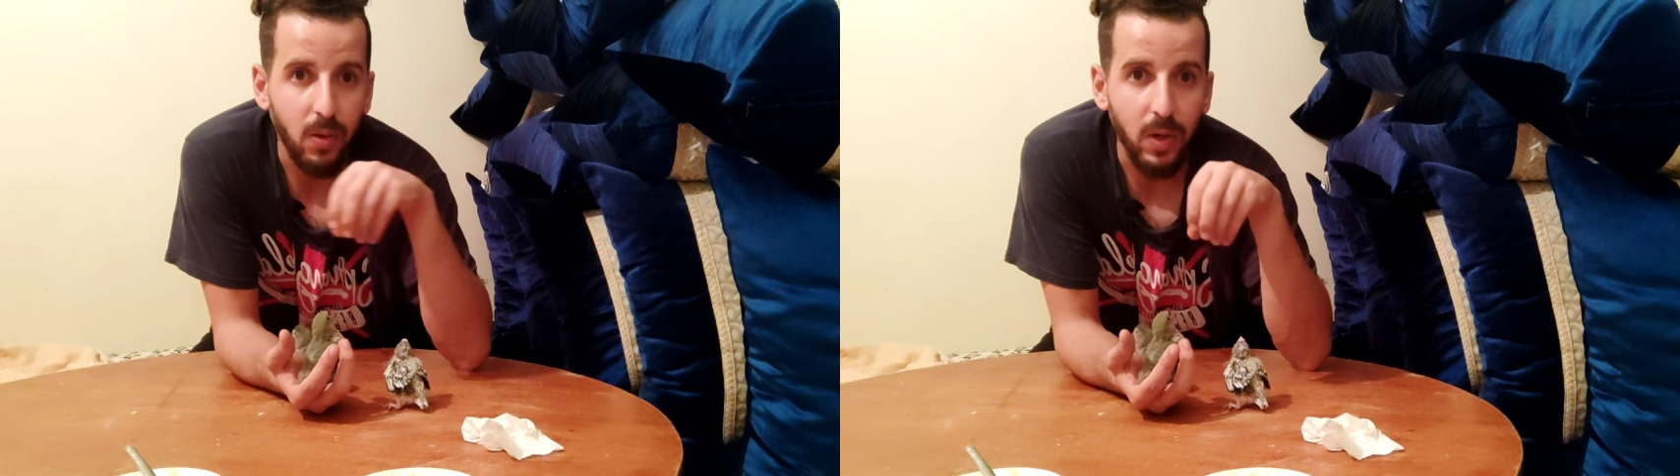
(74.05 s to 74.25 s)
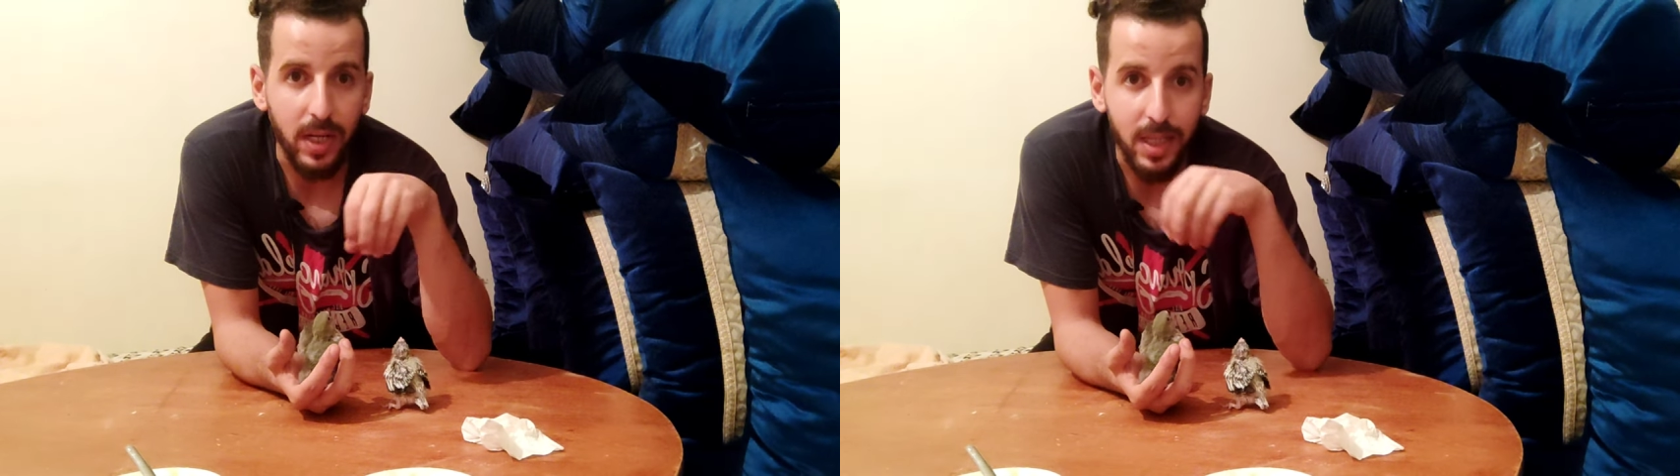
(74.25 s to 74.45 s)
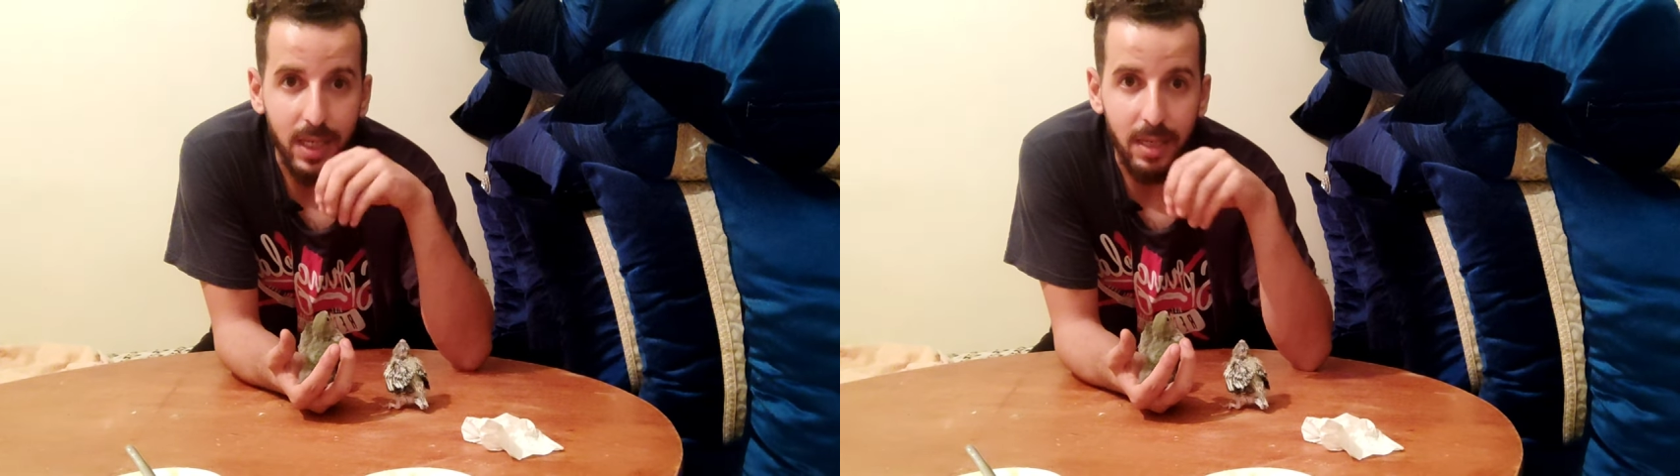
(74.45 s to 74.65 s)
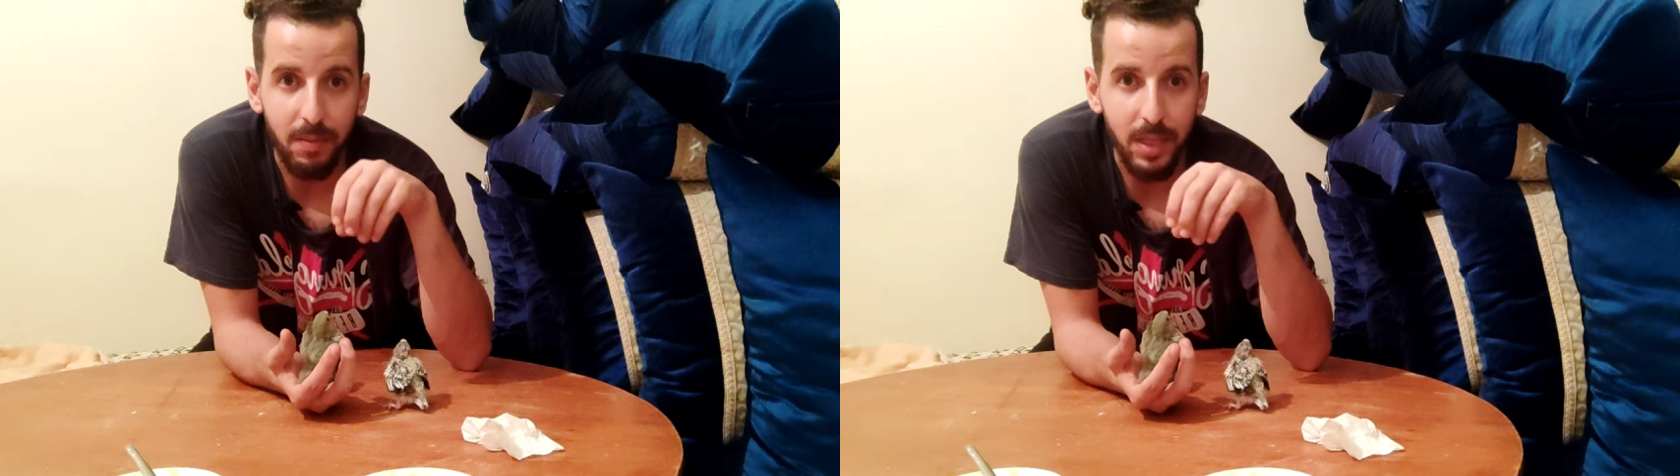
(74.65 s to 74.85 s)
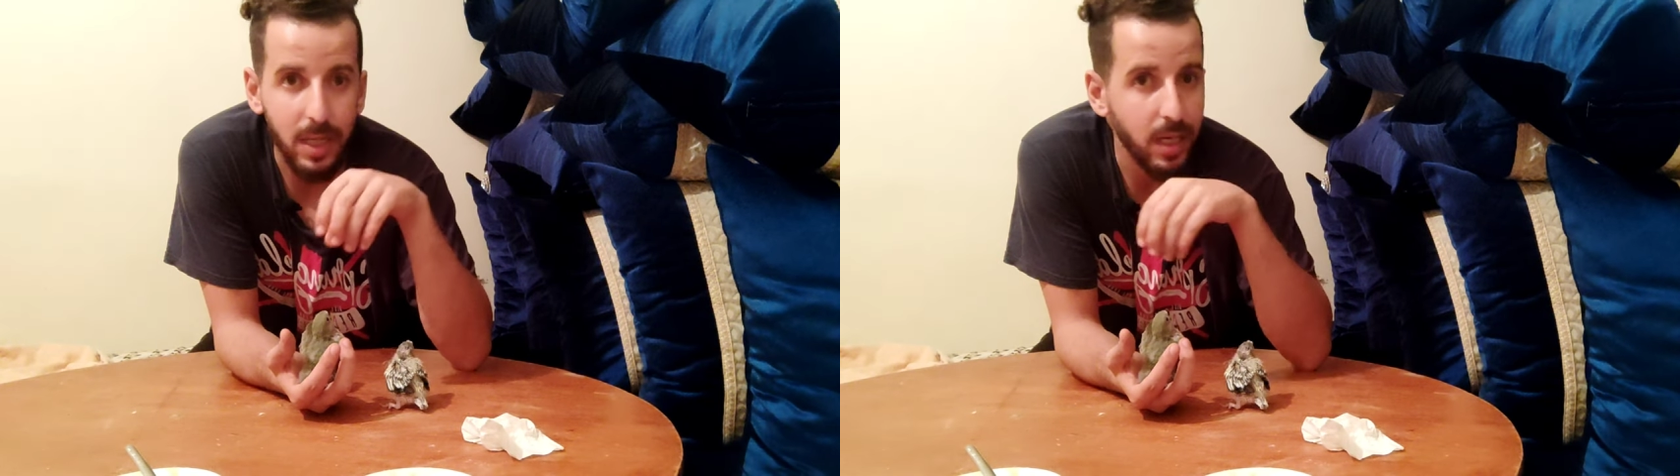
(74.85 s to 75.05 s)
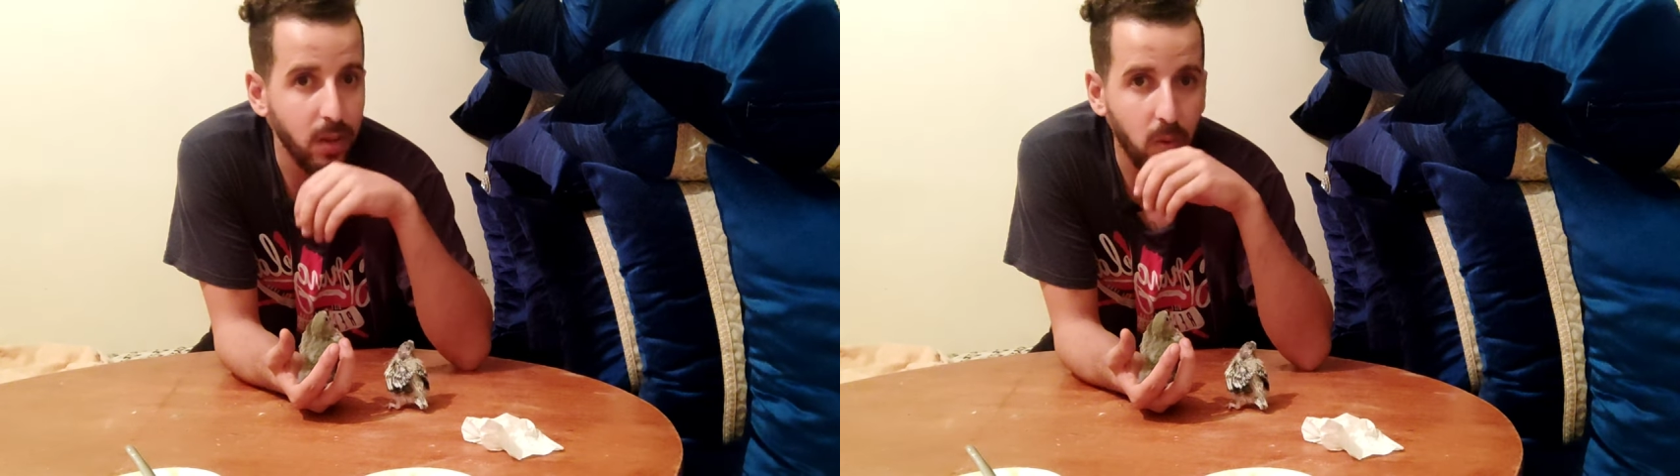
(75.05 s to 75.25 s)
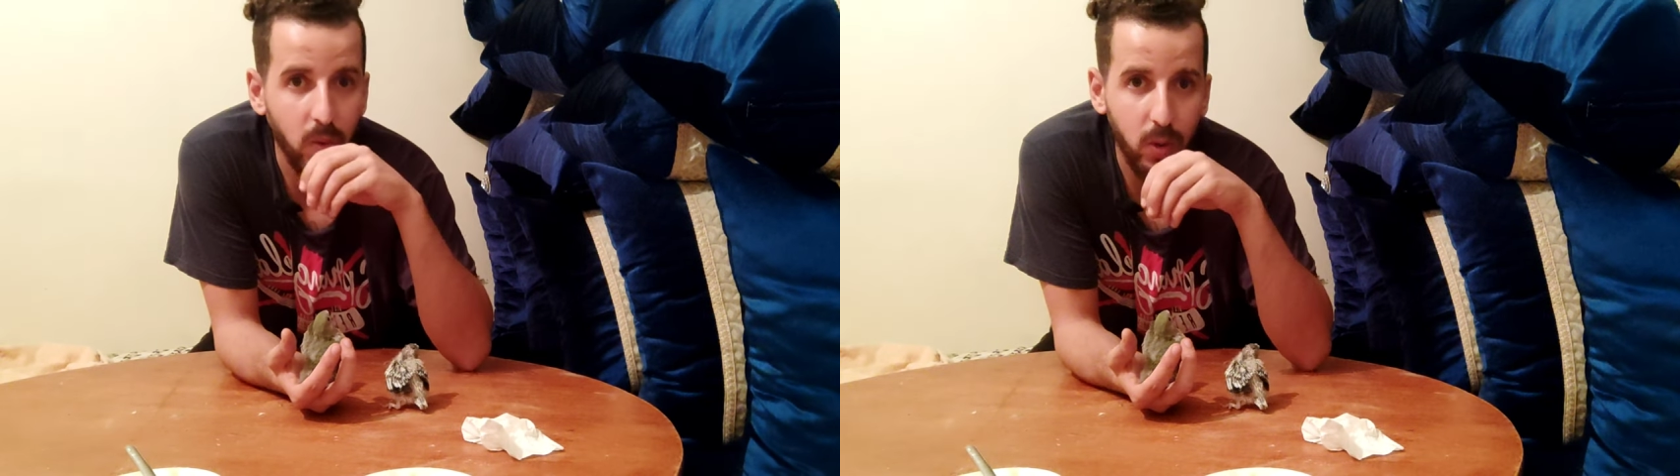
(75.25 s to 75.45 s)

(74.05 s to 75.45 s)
والعظيم ديالو